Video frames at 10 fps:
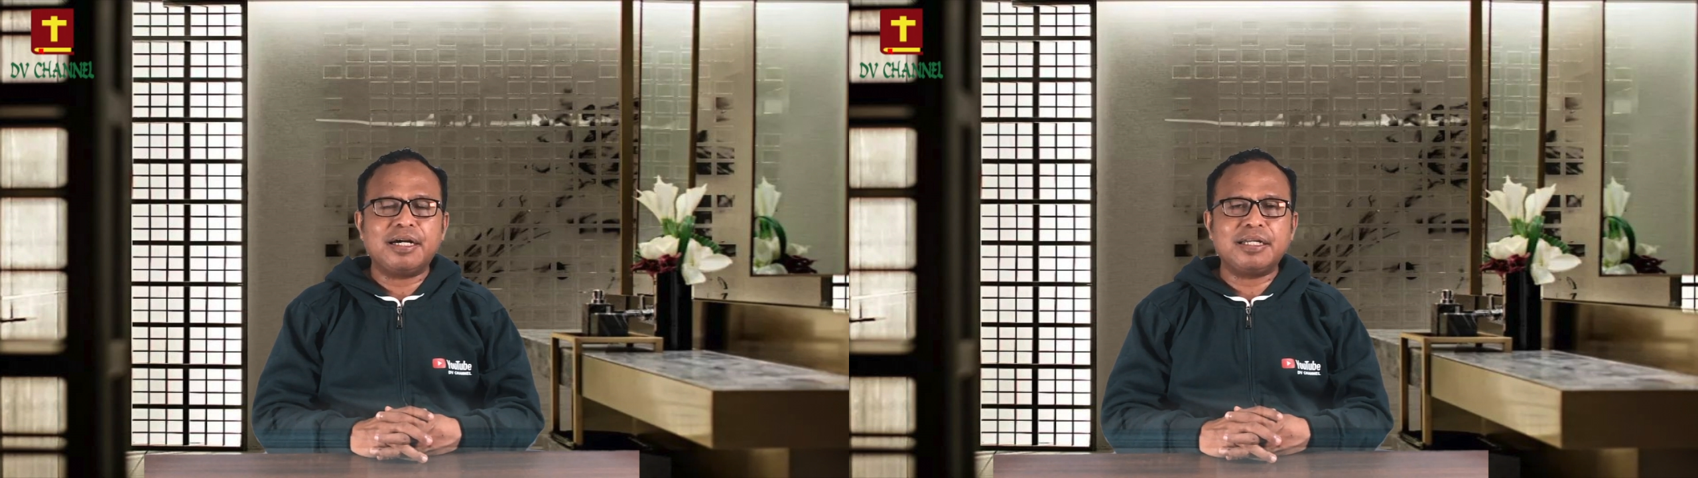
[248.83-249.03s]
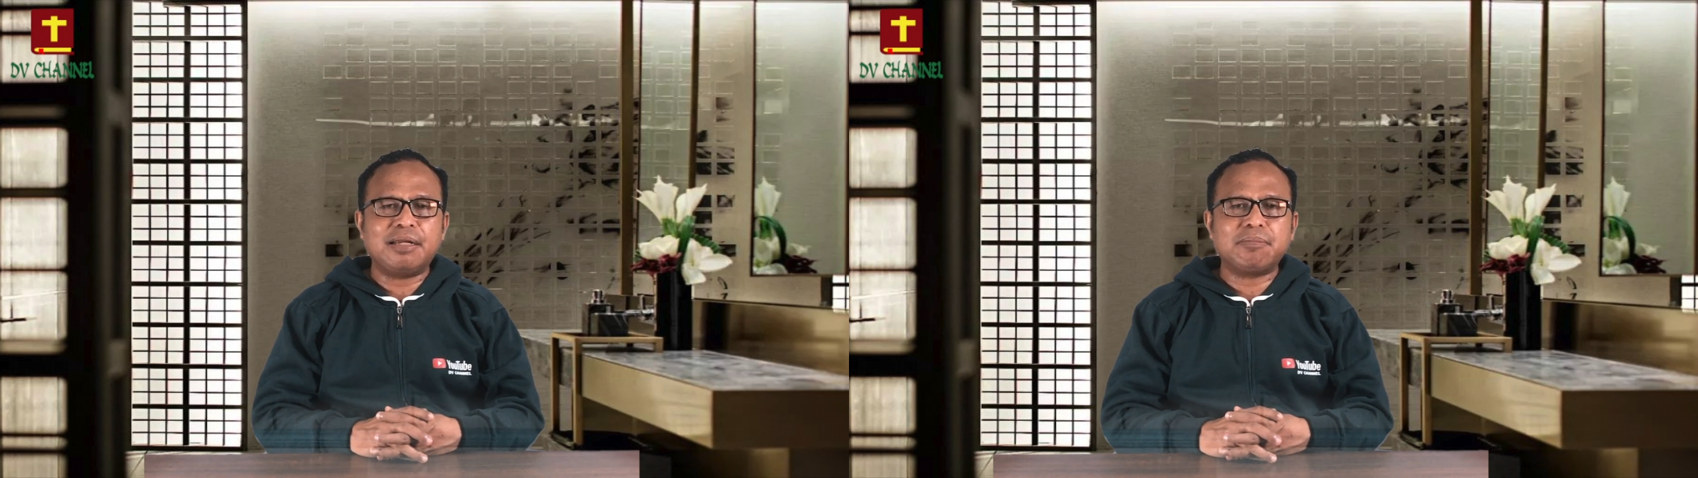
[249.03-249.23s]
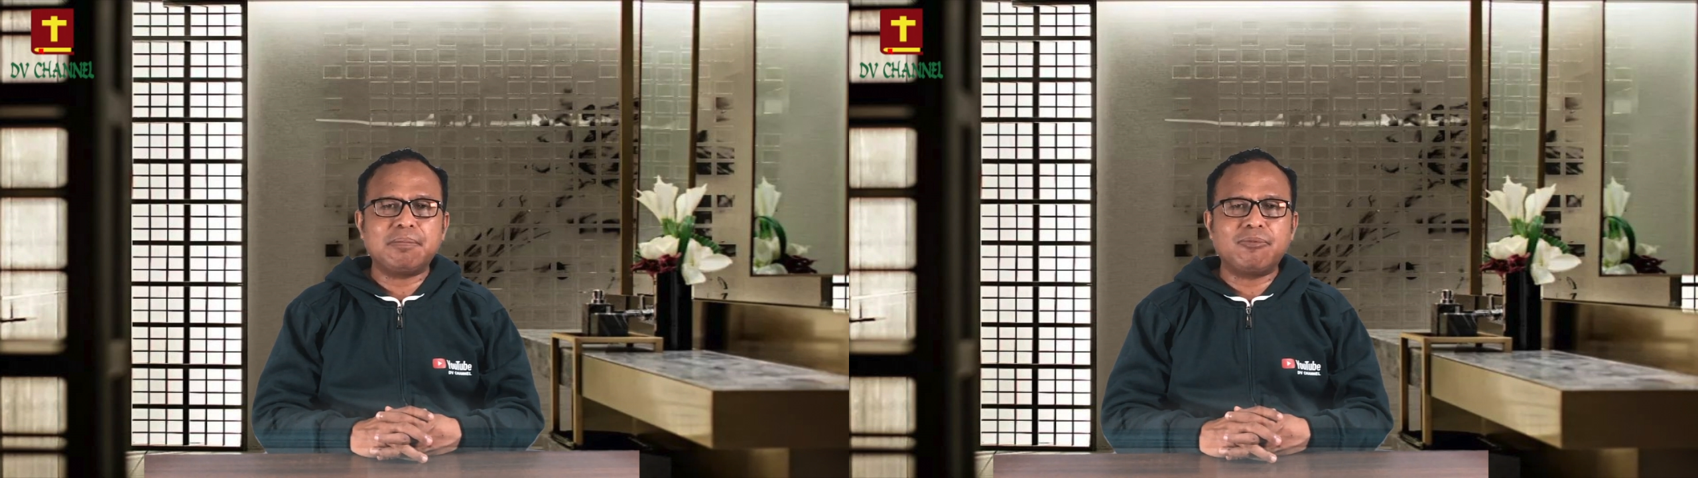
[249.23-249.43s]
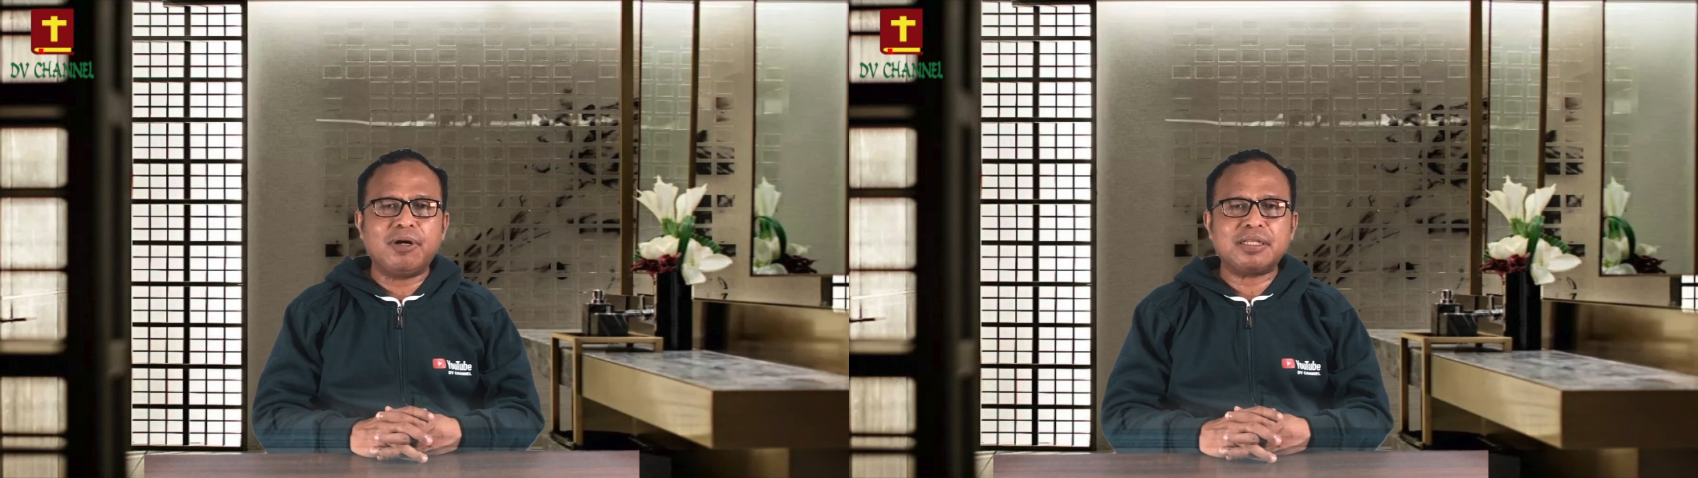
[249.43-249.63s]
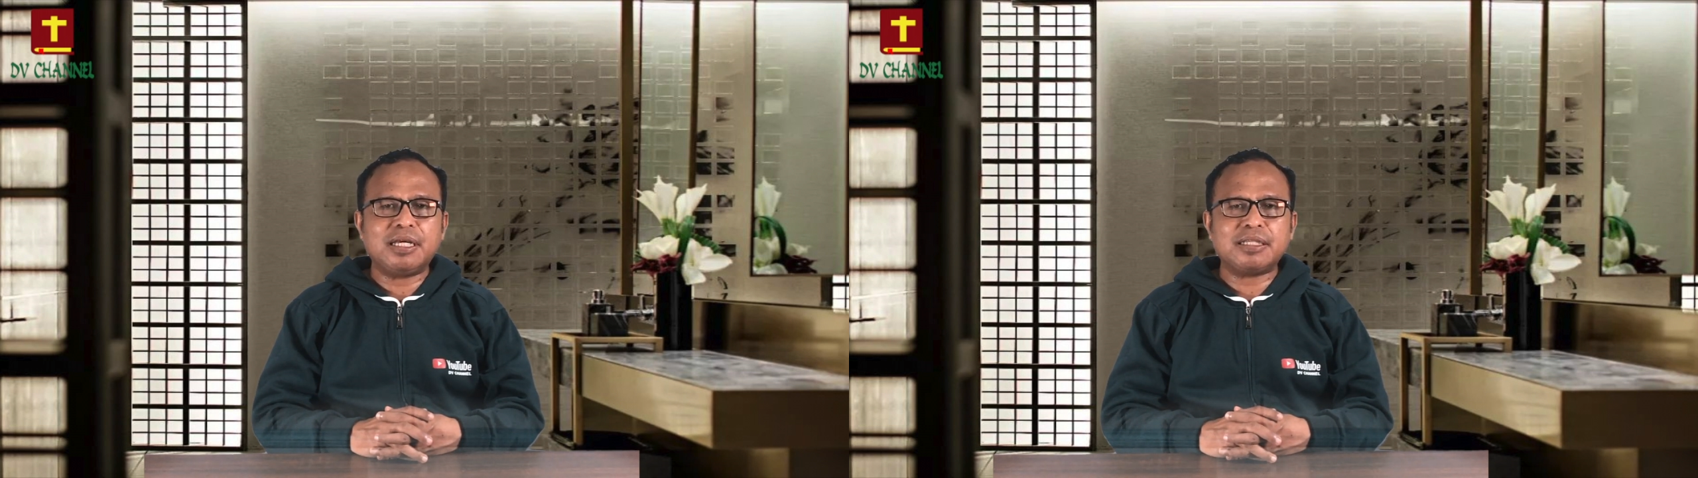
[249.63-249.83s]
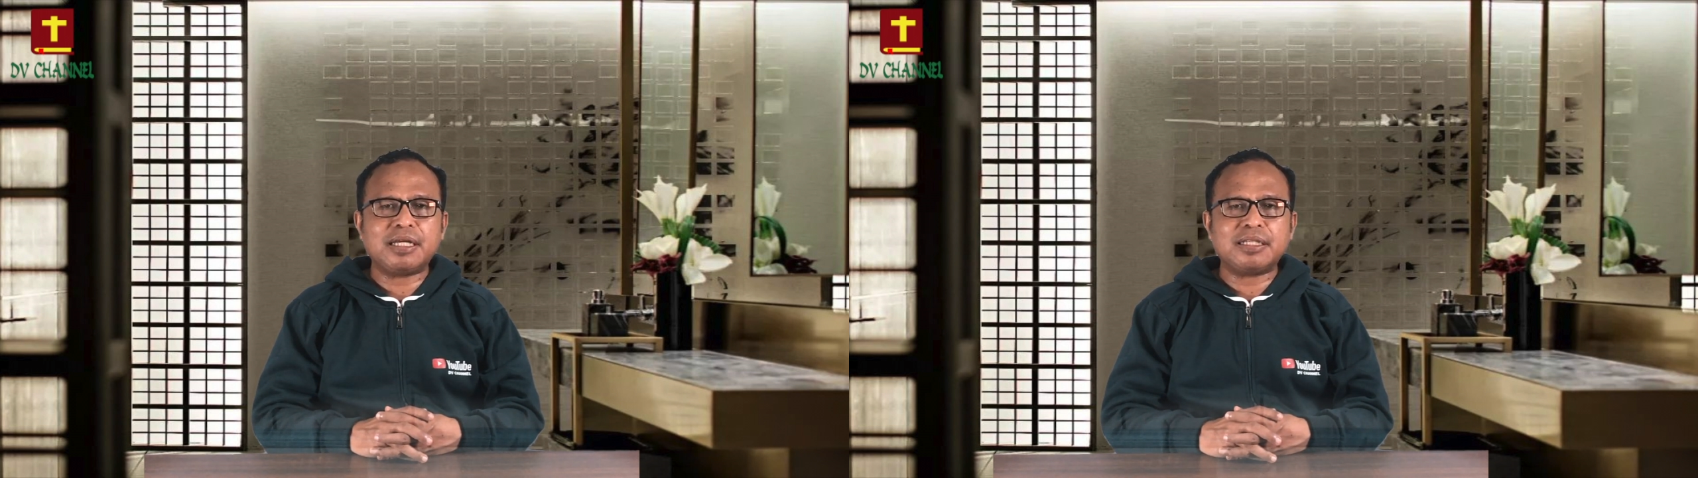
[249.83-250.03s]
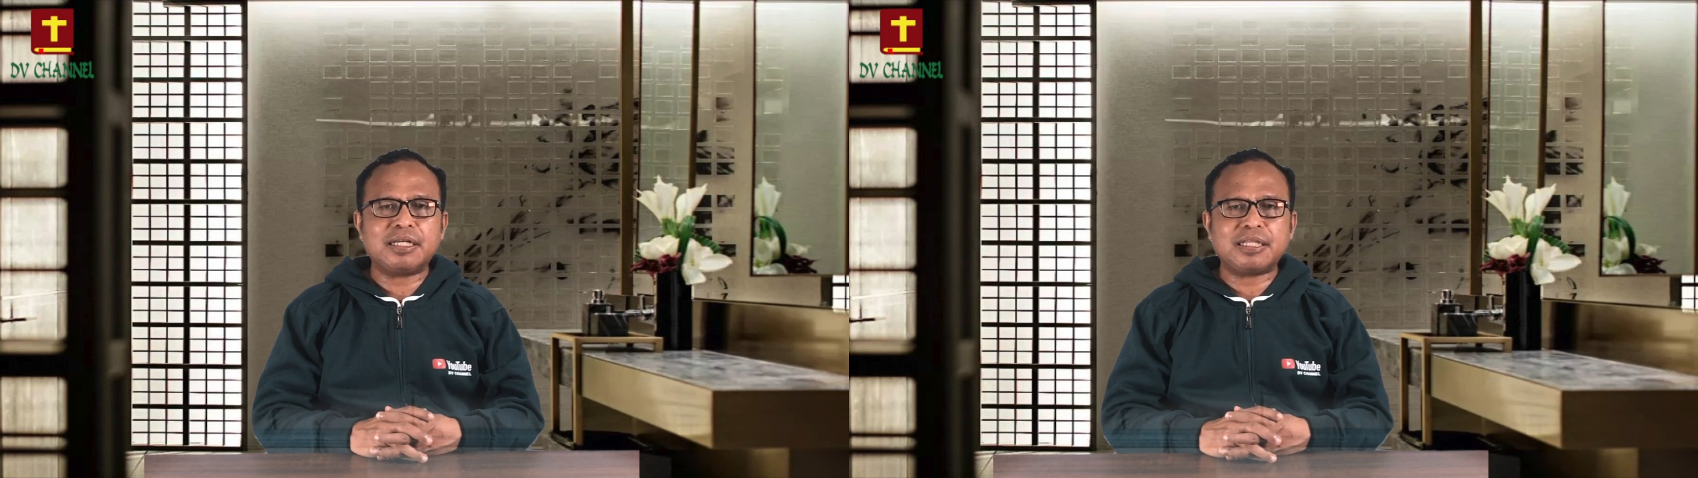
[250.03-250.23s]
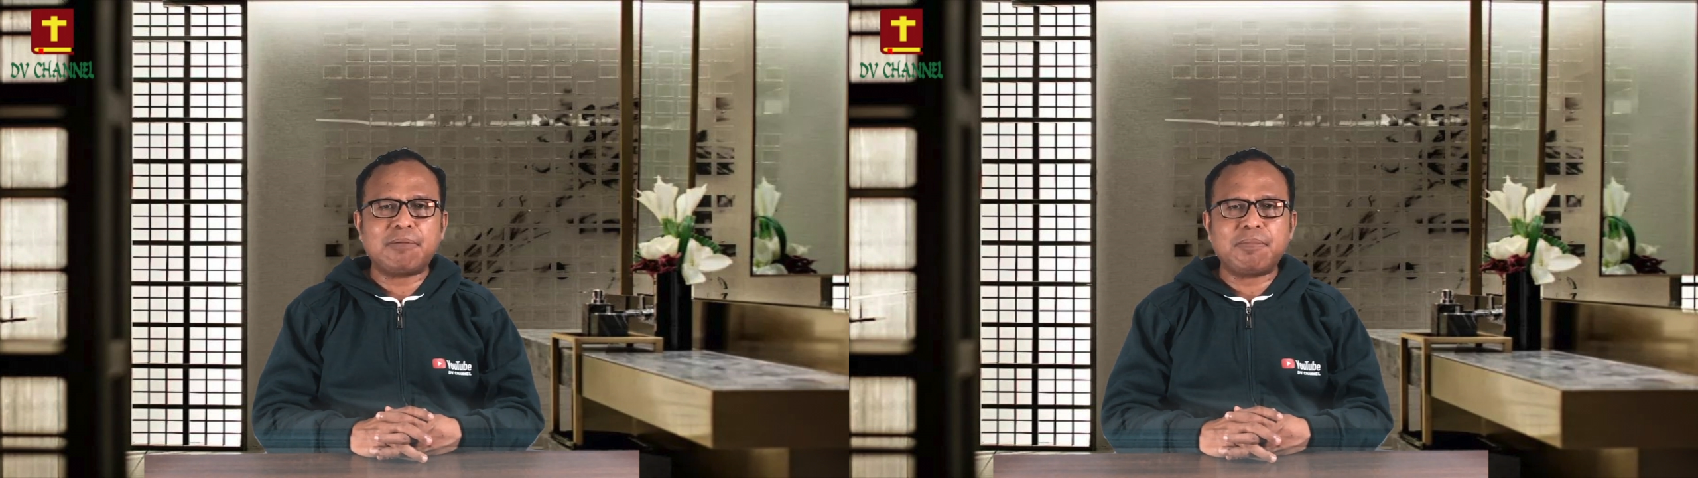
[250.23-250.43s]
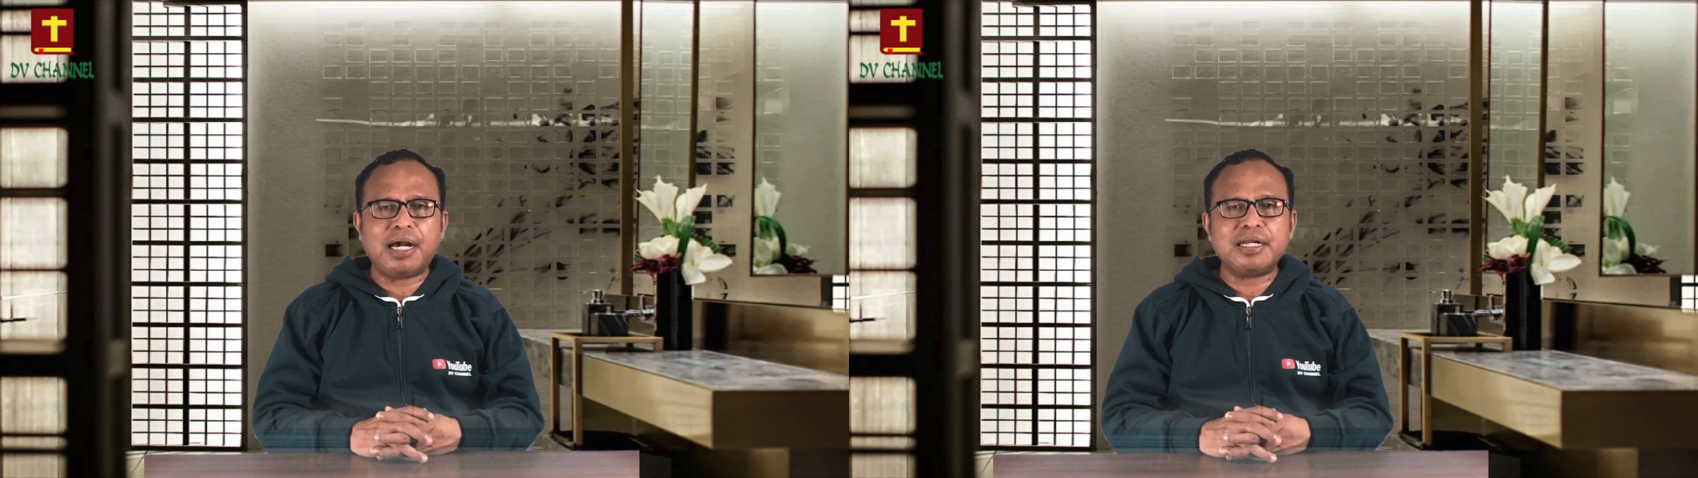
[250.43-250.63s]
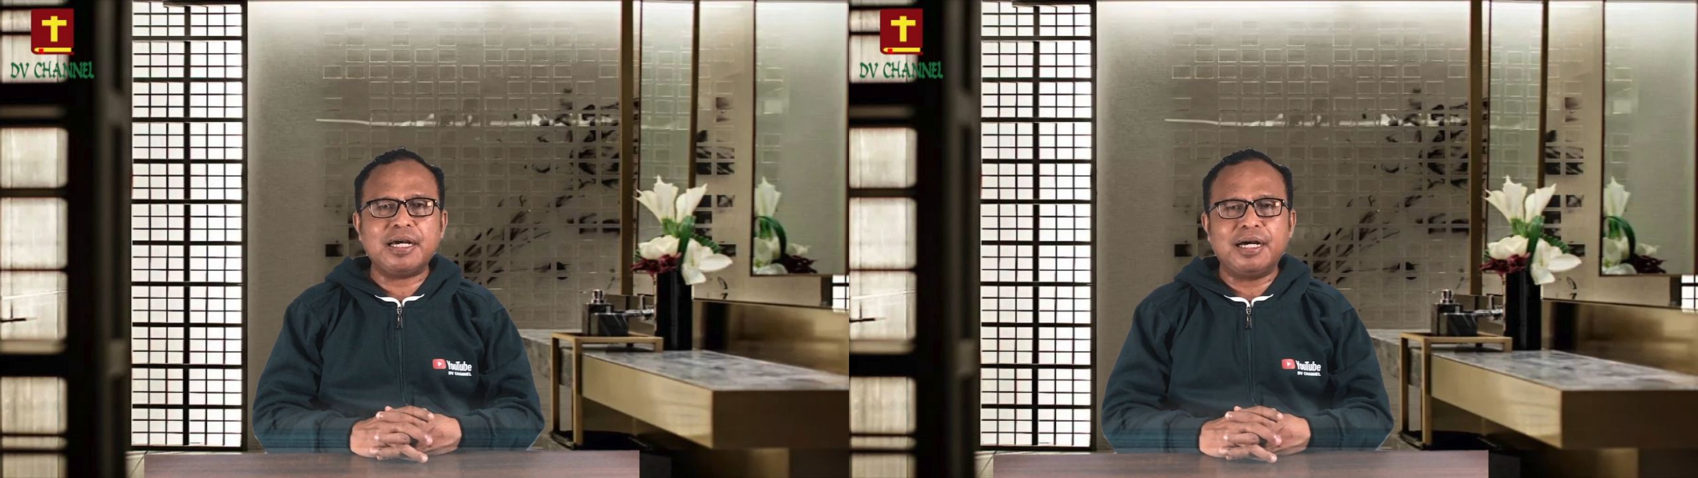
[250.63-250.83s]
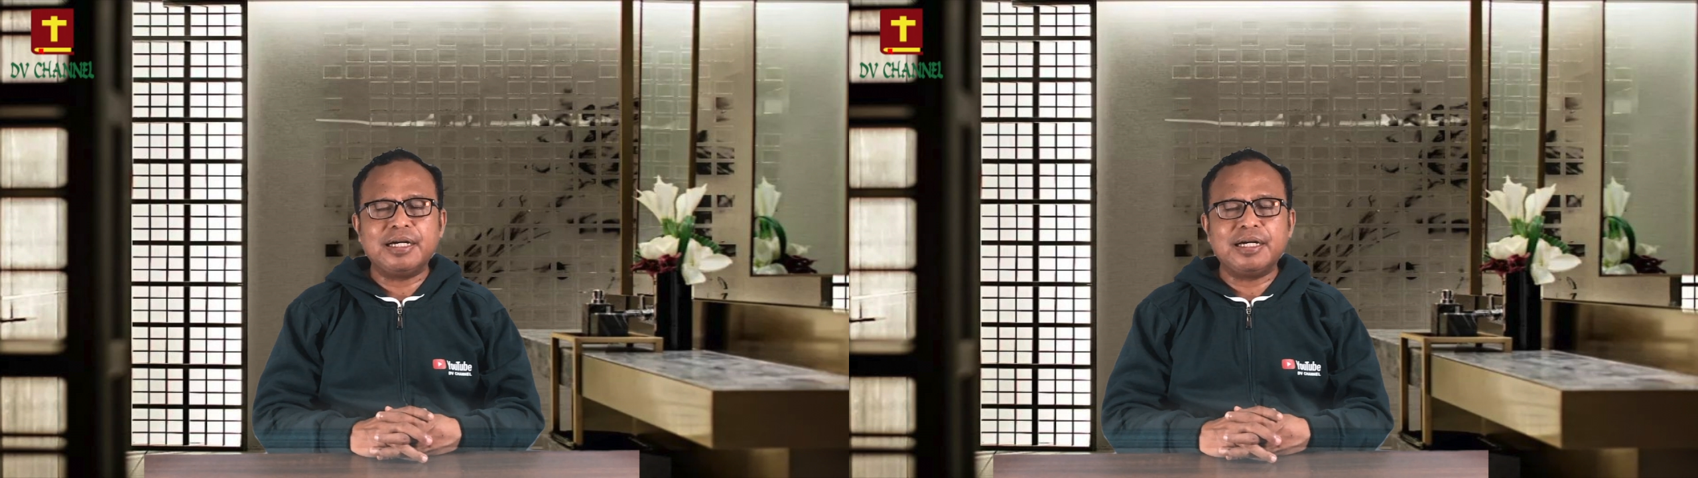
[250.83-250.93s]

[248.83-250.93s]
dan membuat kita tetap ada